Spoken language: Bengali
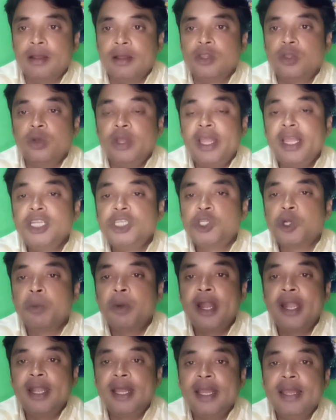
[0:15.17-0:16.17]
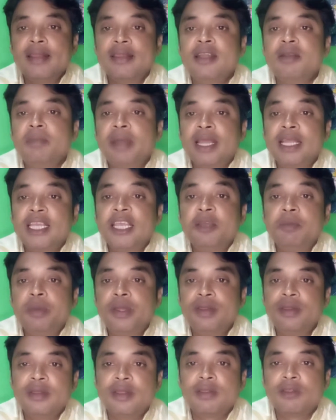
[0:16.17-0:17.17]
তো এই সময়টা এজেন্ট ব্যাংকিং
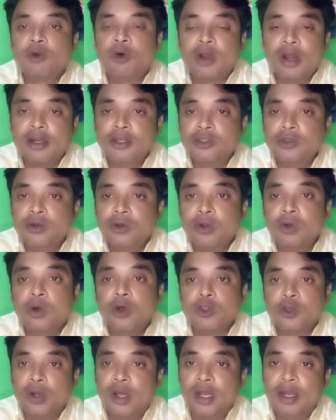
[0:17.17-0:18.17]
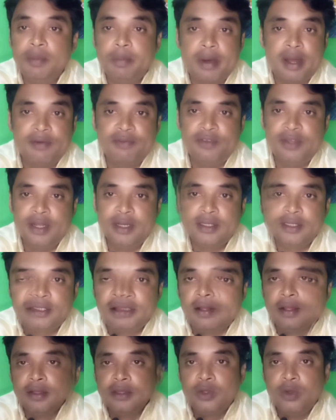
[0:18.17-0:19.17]
বিজনেস করার জন্য কতখানি পারফেক্ট
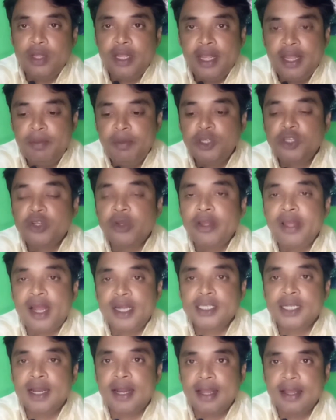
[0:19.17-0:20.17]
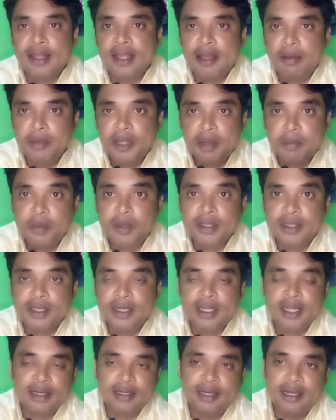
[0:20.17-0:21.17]
তো এই বিষয়ে আসার আগে আমি
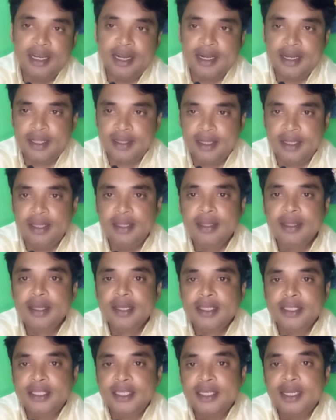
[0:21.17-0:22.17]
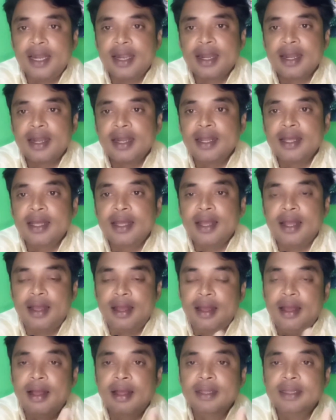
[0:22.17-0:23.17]
আপনাদেরকে একটা ডাটা দেই যেই ডাটাটা
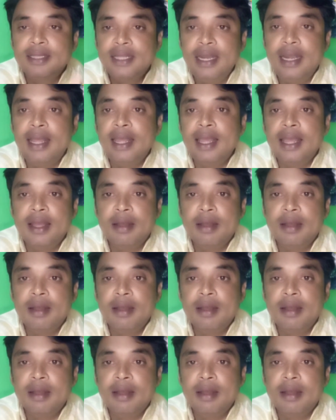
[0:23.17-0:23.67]
দিলে